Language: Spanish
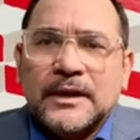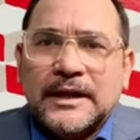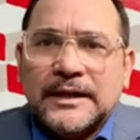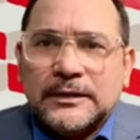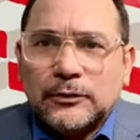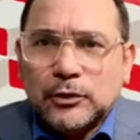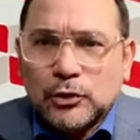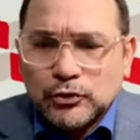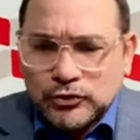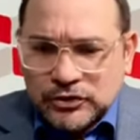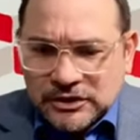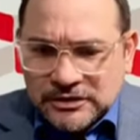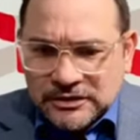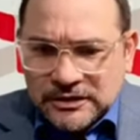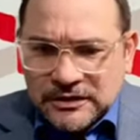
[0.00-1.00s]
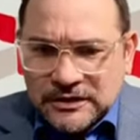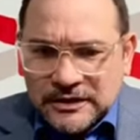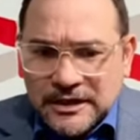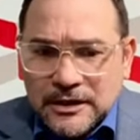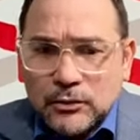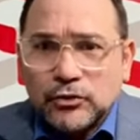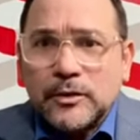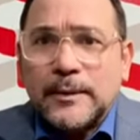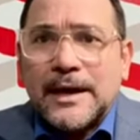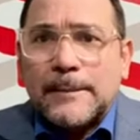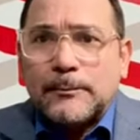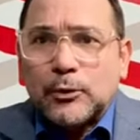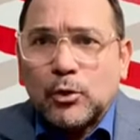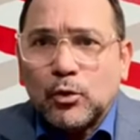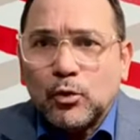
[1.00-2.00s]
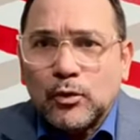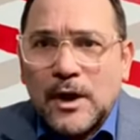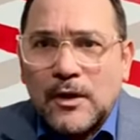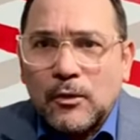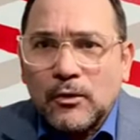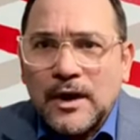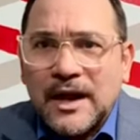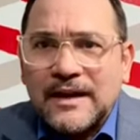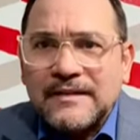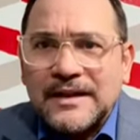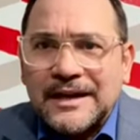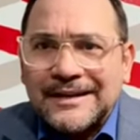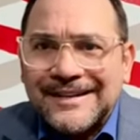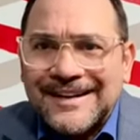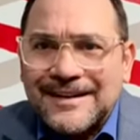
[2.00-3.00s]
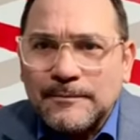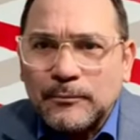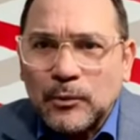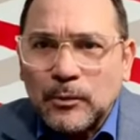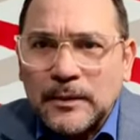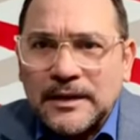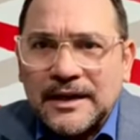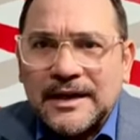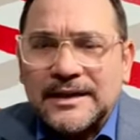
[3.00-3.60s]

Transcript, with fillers: Entonces, inclusive la Procuradora General de la República,